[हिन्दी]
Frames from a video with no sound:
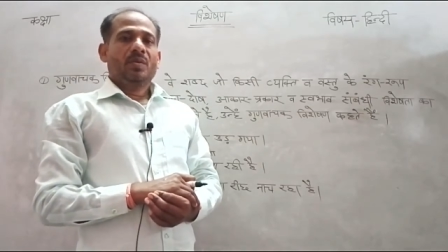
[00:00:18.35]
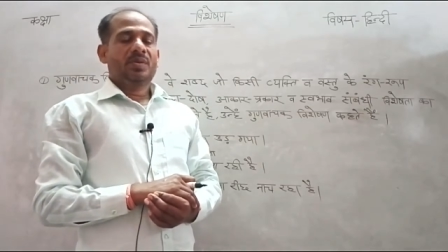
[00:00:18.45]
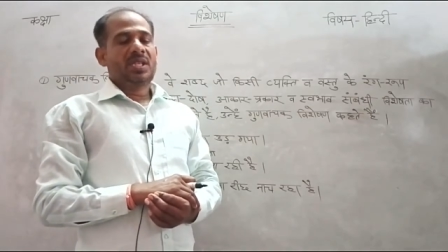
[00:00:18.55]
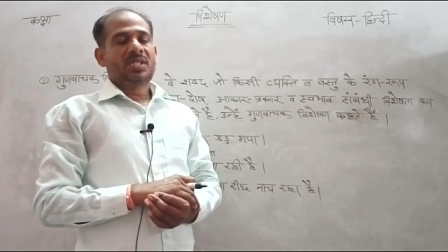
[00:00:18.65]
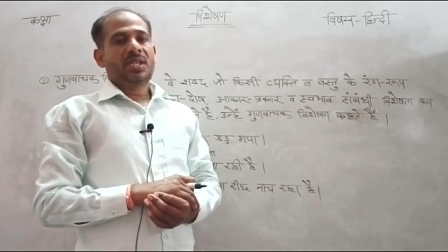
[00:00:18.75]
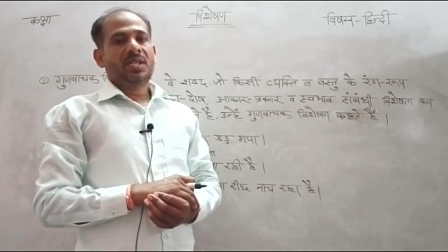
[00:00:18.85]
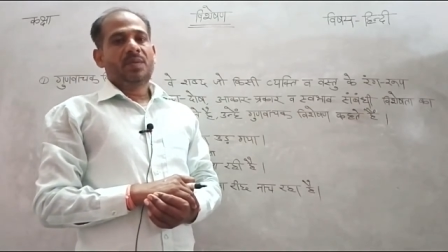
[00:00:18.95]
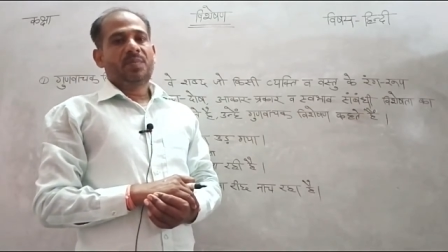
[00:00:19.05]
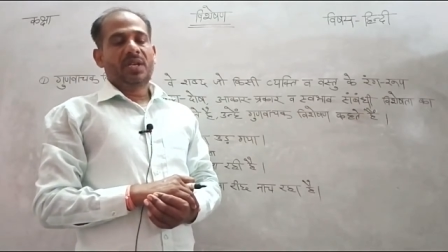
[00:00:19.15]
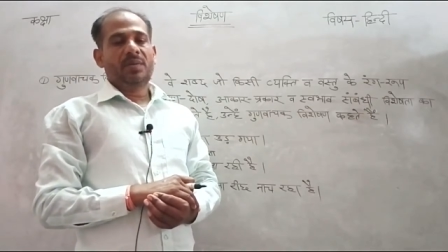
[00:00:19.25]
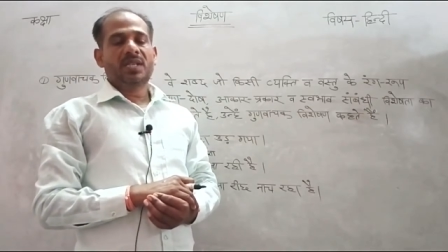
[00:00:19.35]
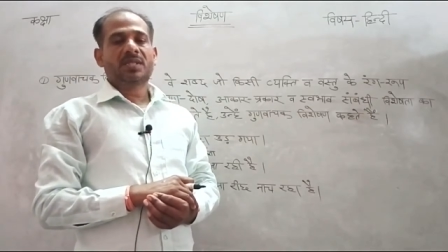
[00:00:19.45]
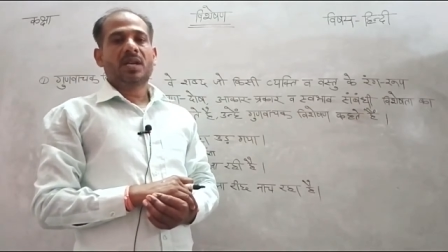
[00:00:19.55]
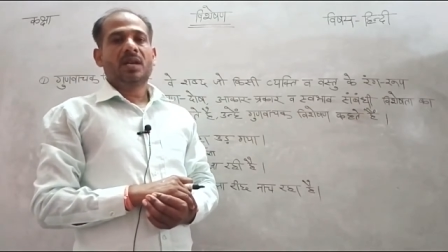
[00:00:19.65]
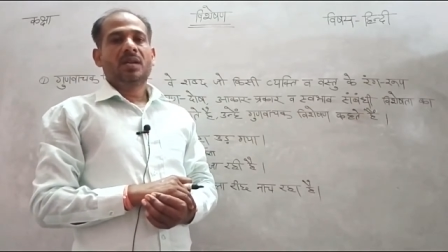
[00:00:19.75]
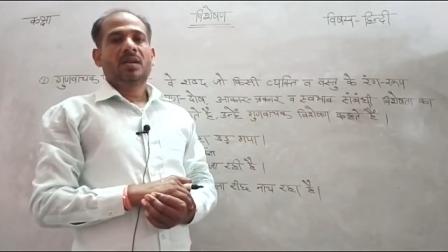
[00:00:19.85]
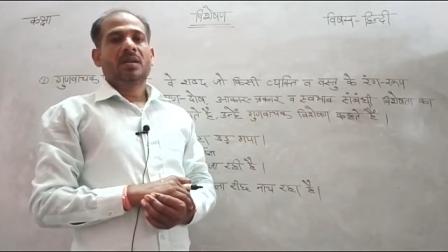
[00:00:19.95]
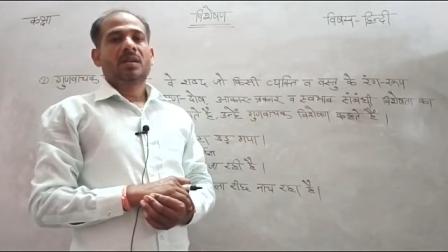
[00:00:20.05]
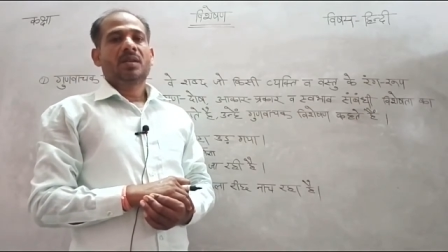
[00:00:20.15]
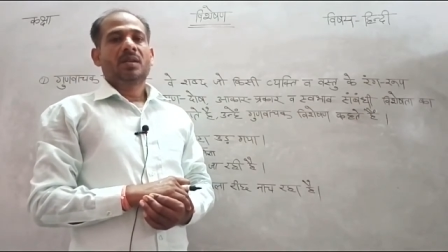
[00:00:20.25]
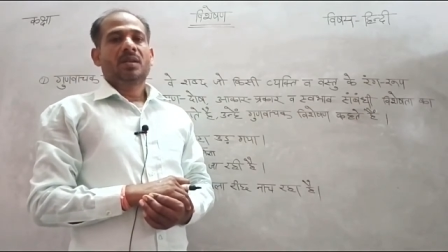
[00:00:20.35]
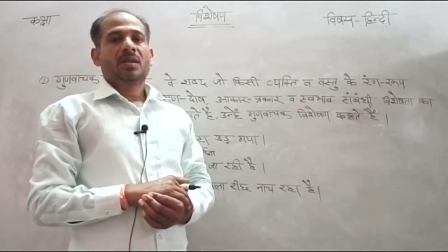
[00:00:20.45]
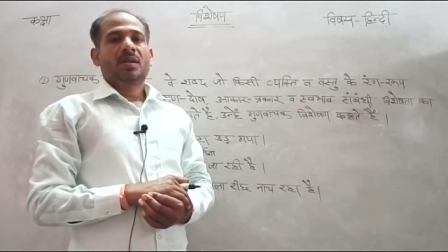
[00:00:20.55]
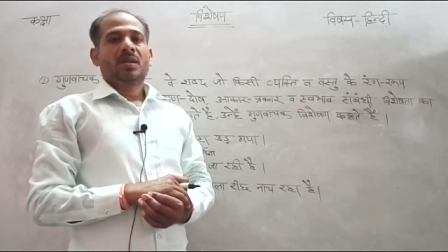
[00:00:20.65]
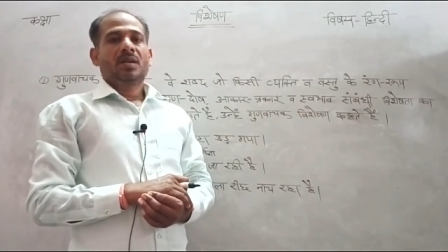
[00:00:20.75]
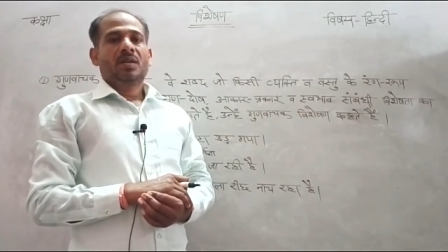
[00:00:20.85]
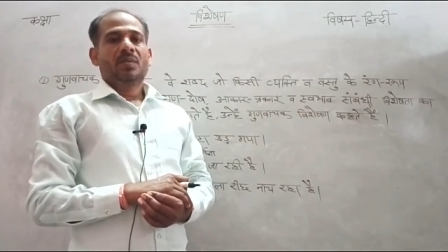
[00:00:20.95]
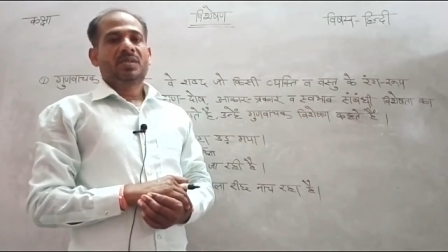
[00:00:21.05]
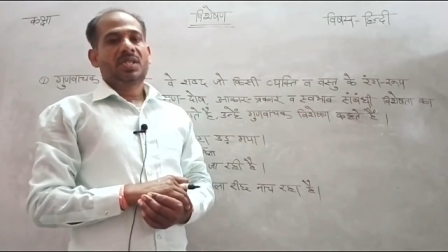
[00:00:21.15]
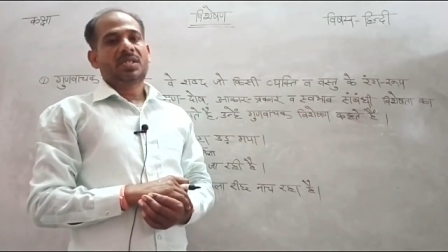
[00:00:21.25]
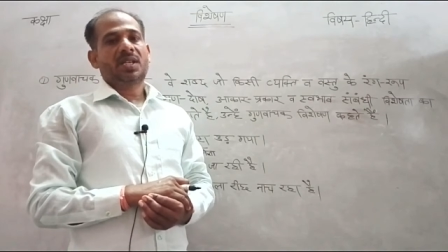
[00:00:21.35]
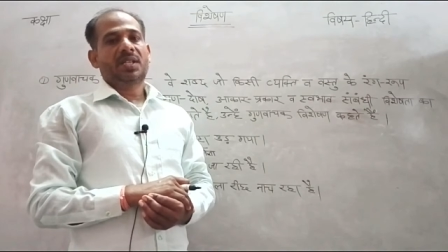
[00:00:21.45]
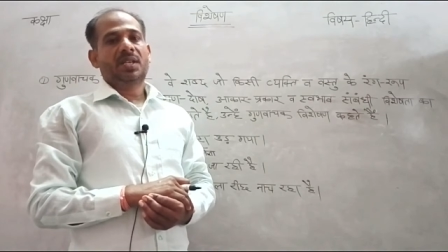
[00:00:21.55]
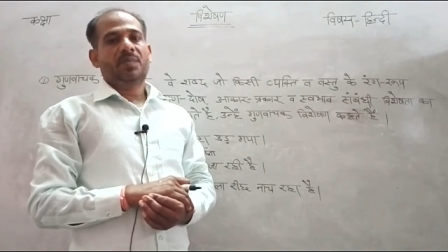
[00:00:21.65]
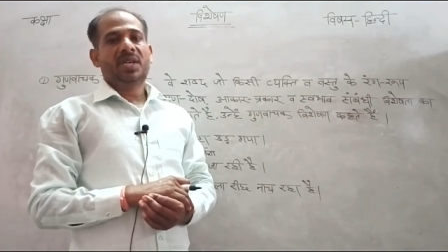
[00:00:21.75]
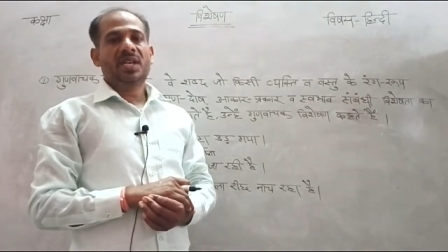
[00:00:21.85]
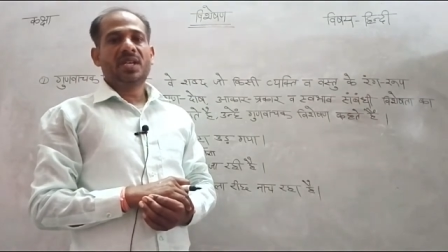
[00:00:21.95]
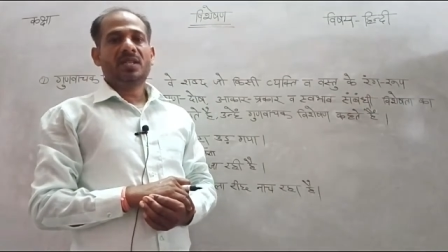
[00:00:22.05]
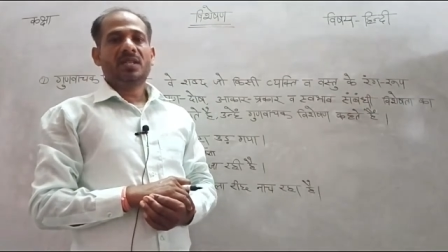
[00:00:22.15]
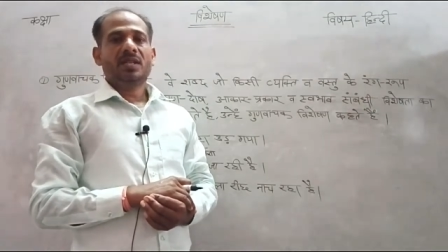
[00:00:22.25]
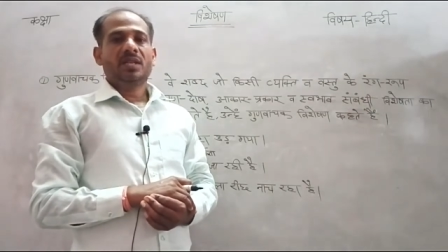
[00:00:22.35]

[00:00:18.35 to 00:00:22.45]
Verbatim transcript: विशेषण की परिभाषा विशेषण के भेद